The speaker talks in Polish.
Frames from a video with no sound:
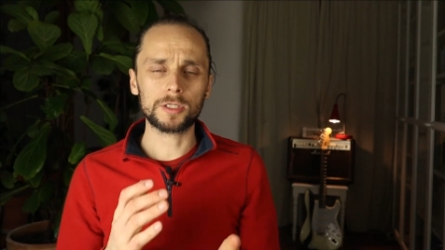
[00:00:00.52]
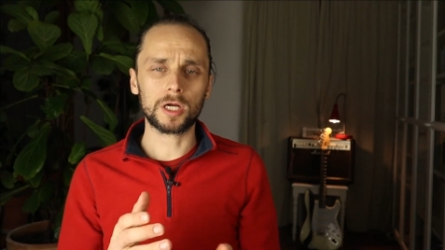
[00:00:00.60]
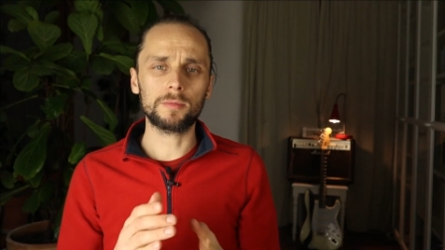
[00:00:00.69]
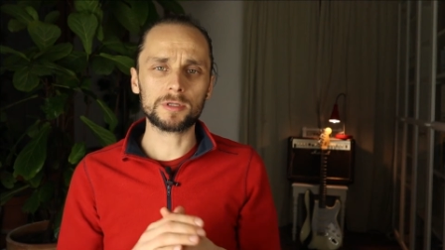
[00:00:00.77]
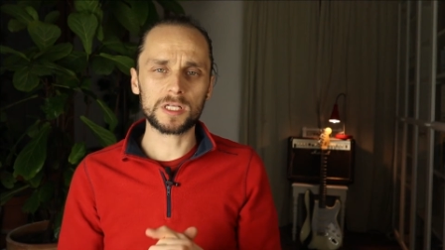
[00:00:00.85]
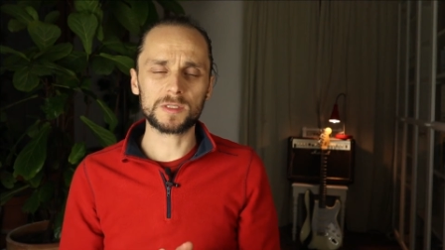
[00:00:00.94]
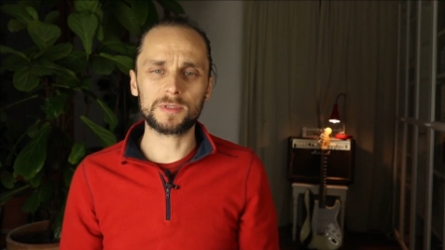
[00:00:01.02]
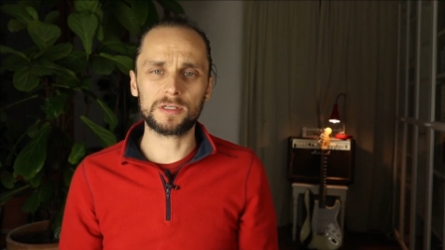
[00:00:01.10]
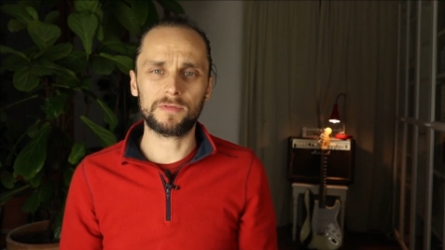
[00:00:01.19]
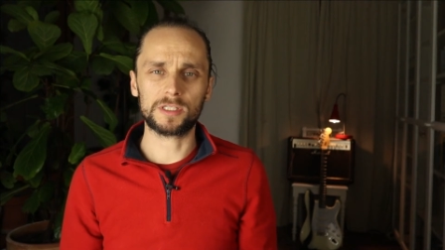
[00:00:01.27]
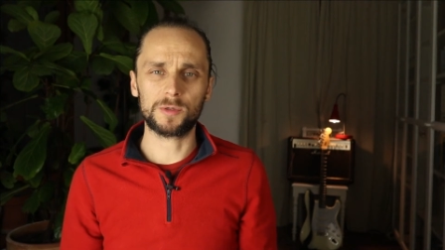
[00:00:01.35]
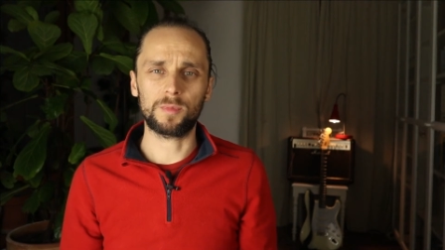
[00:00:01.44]
Czego można
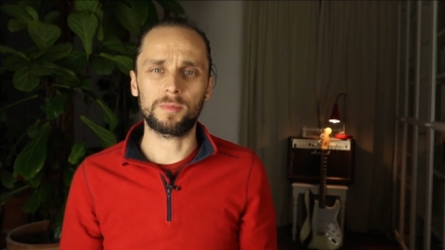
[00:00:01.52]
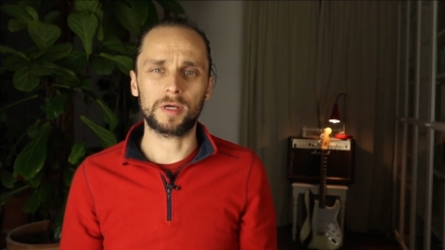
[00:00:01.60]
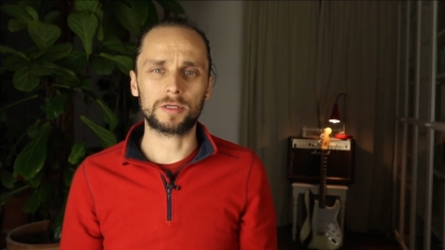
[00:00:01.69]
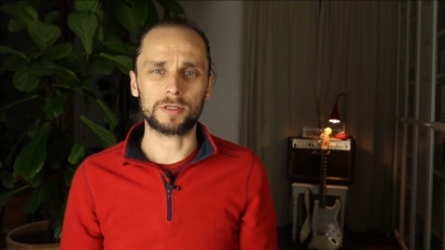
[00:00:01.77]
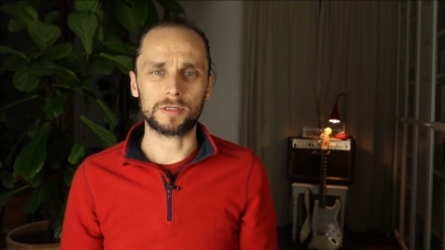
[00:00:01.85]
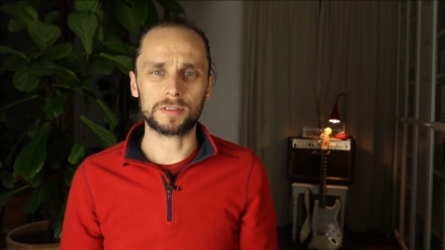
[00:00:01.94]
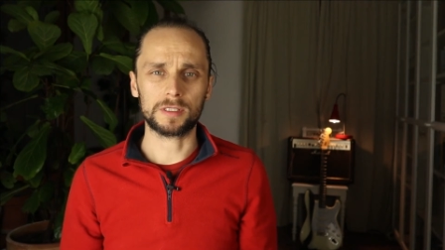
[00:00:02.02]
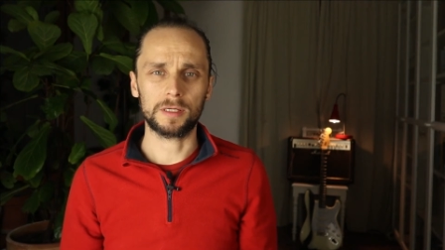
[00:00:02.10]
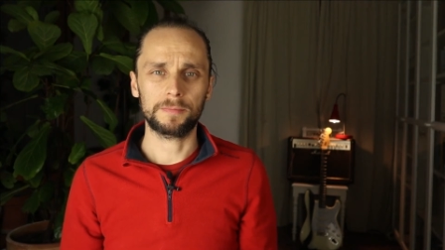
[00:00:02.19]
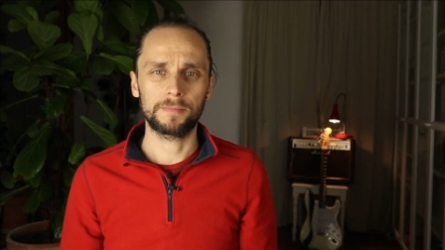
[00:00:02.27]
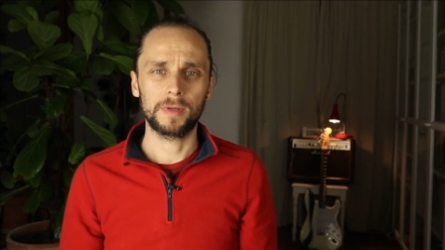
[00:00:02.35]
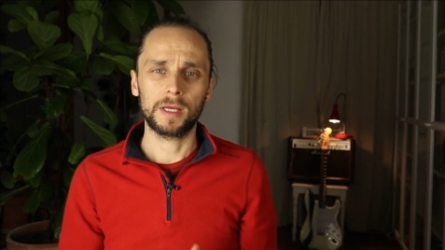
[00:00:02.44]
spodziewać się po mojej książce?